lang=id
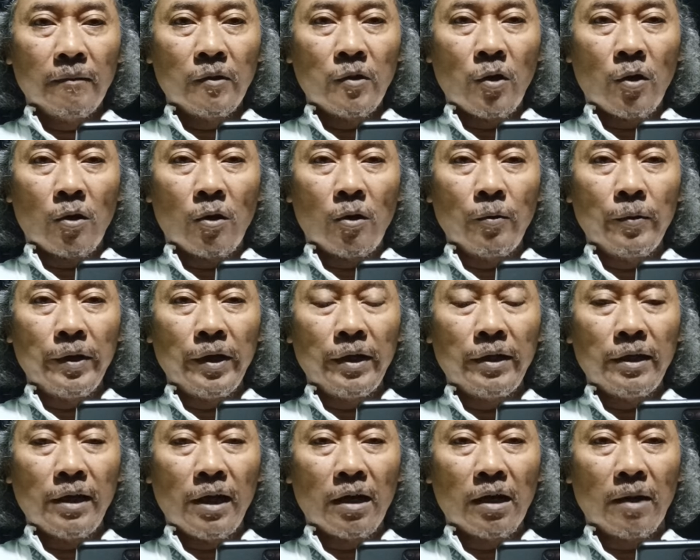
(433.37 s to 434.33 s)
Jokowi
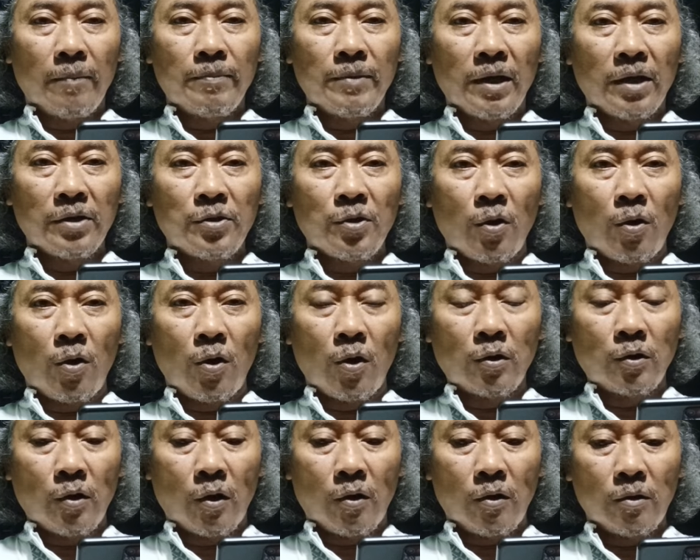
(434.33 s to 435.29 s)
dianggapnya
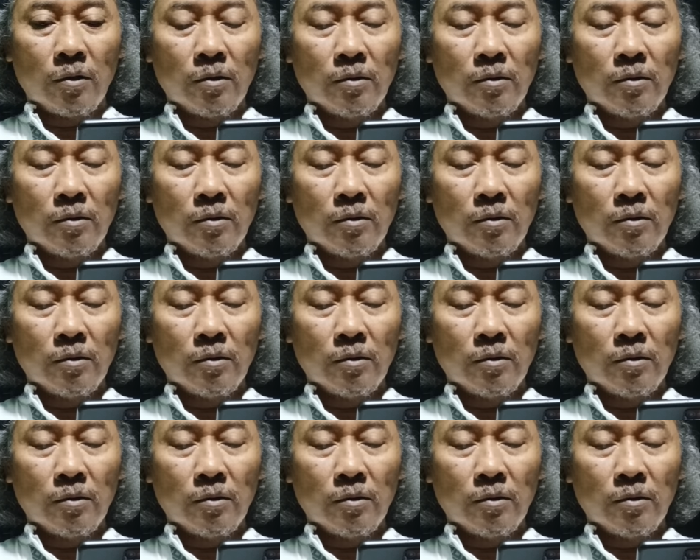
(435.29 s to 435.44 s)
Jokodok.